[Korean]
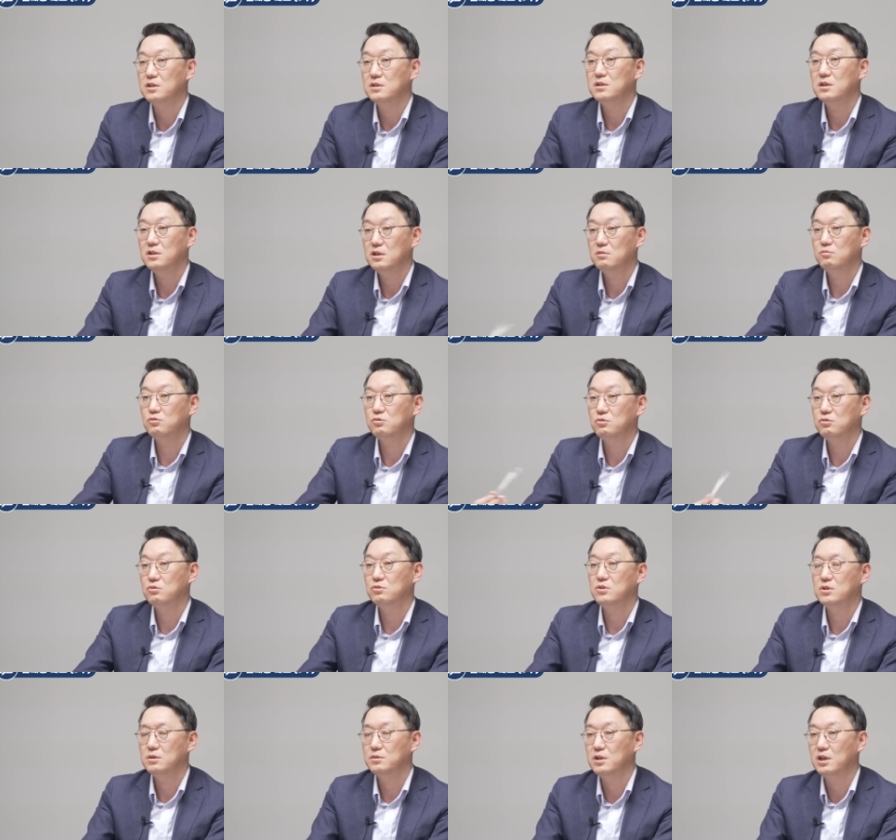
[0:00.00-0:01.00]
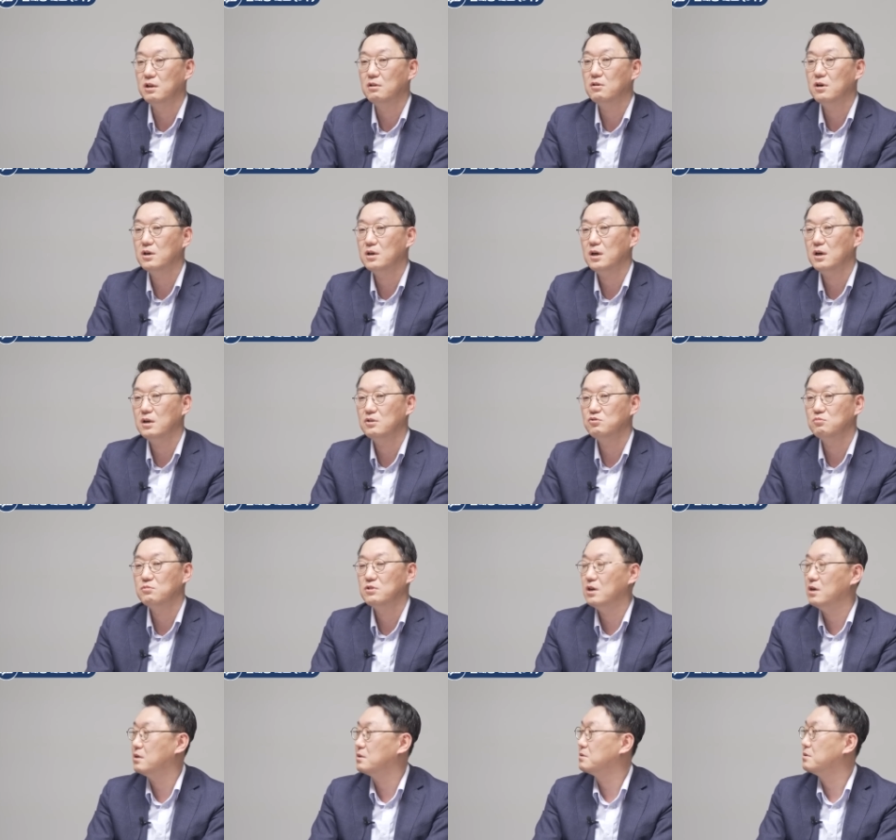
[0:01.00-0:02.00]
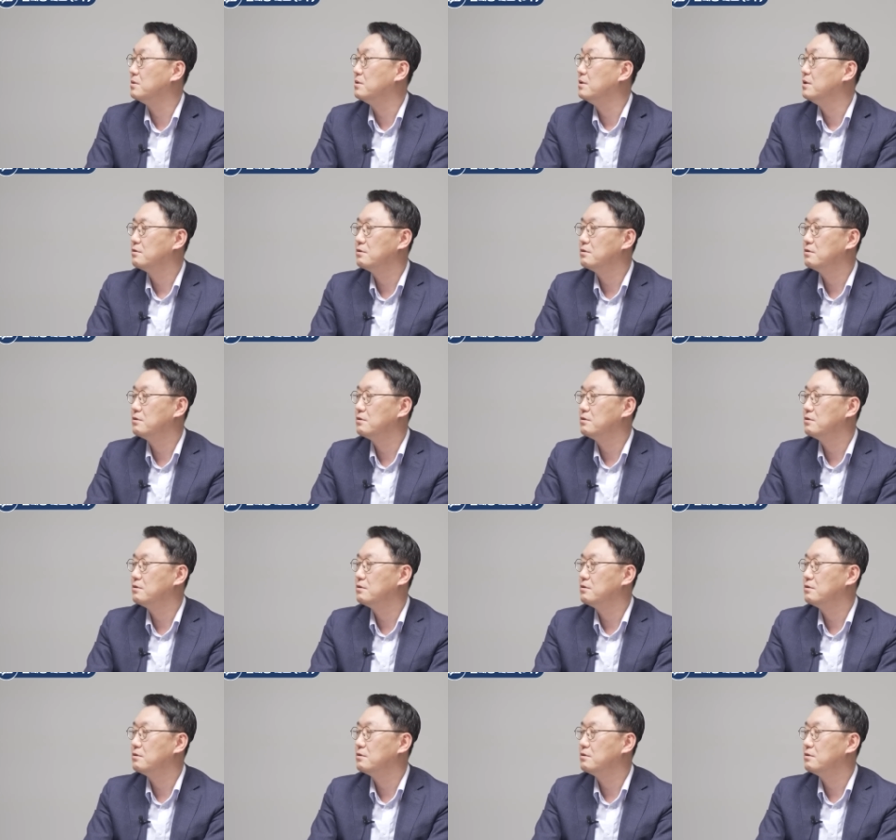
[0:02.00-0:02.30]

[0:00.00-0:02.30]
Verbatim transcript: 인센티브로 이제 딜러가 깎아줍니다. 알아서.